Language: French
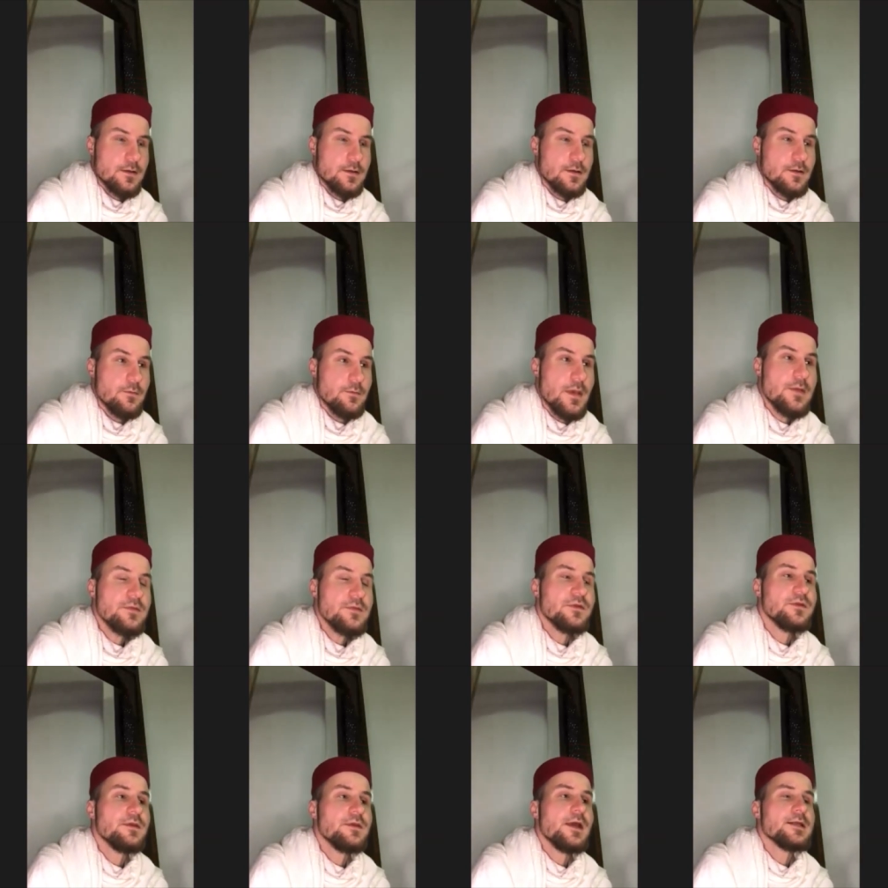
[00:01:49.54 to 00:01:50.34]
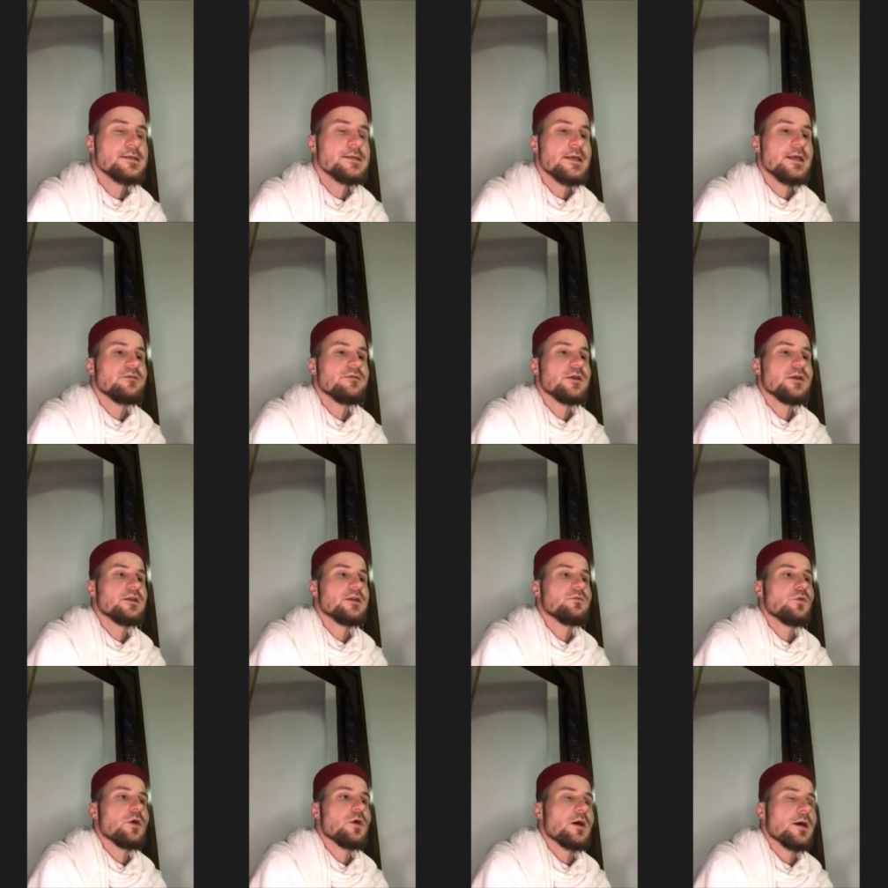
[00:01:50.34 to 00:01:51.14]
Même si elle s'est
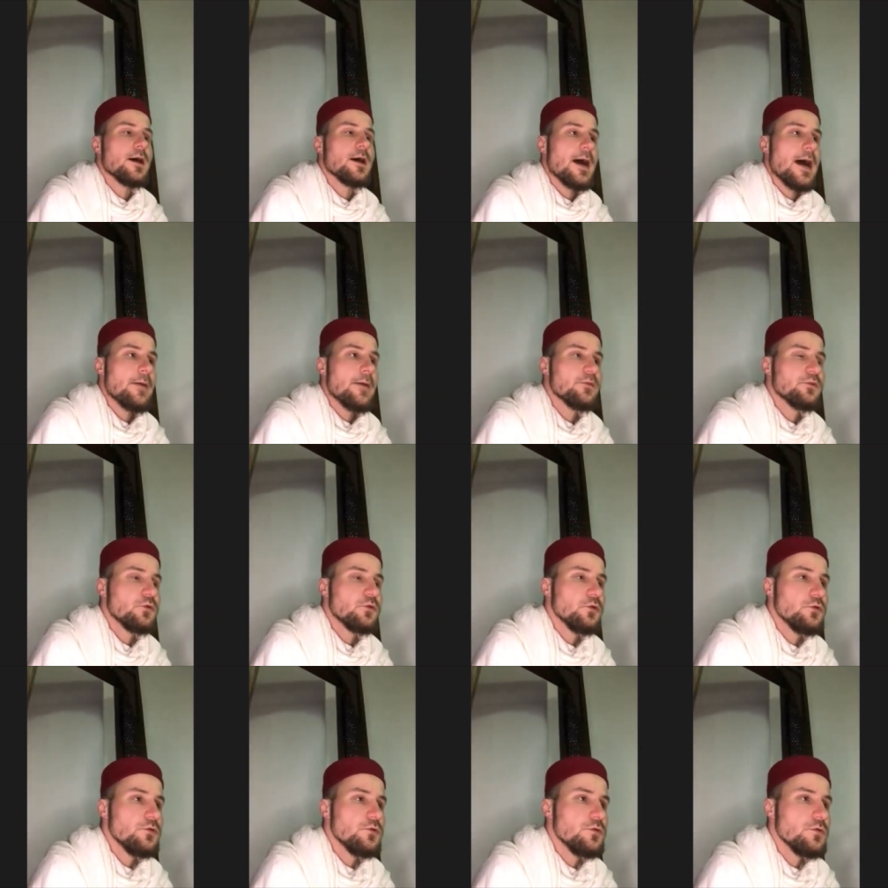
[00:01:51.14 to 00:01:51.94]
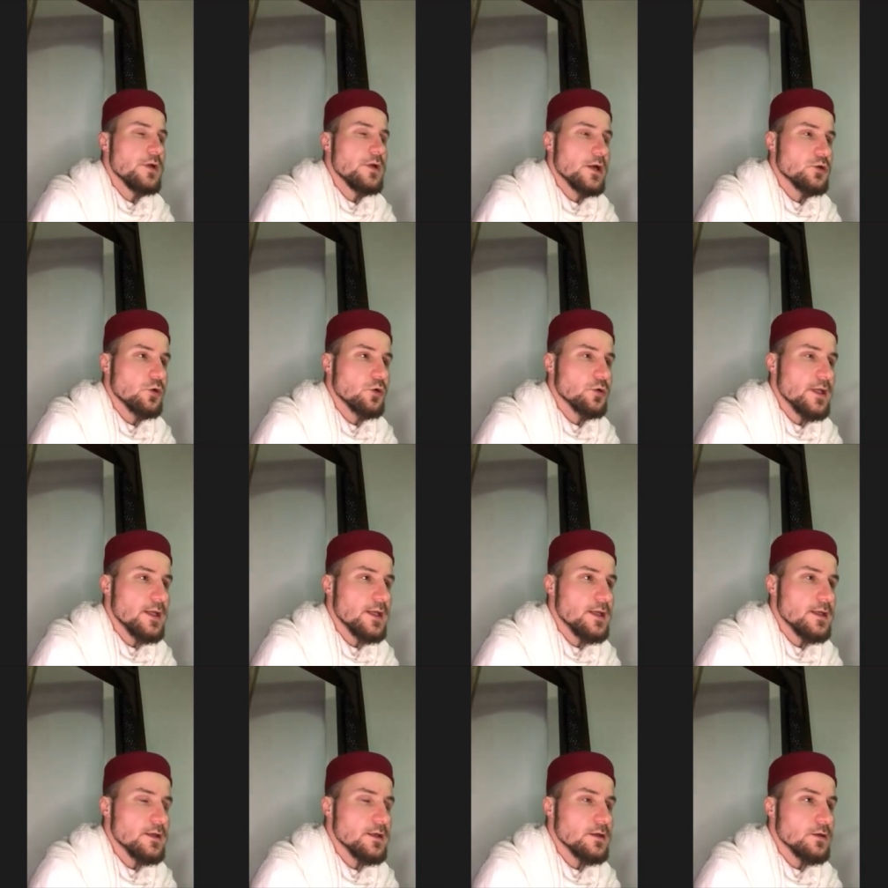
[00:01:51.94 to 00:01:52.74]
effectivement abstenue la
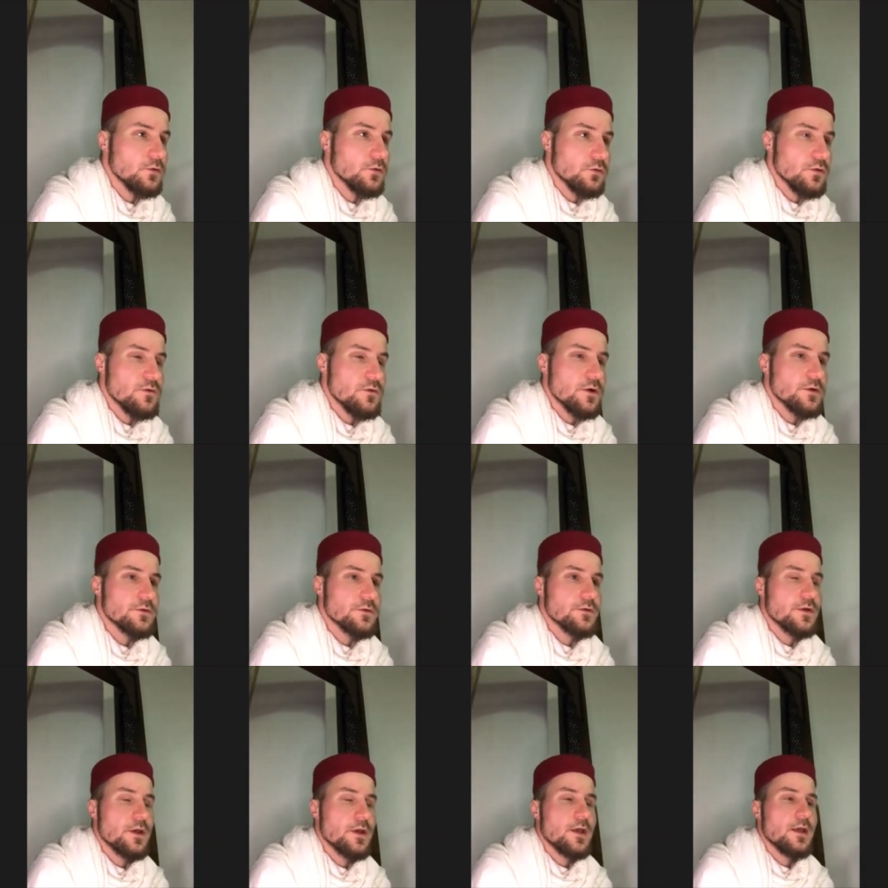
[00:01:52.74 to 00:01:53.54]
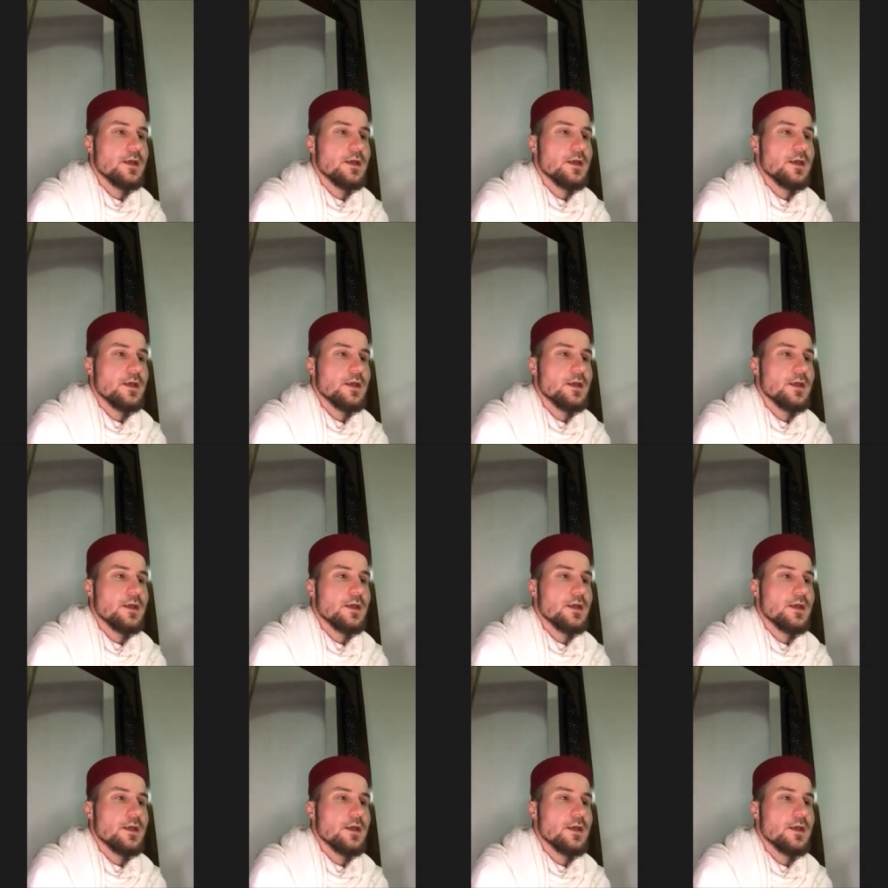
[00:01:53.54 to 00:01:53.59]
journée suivante,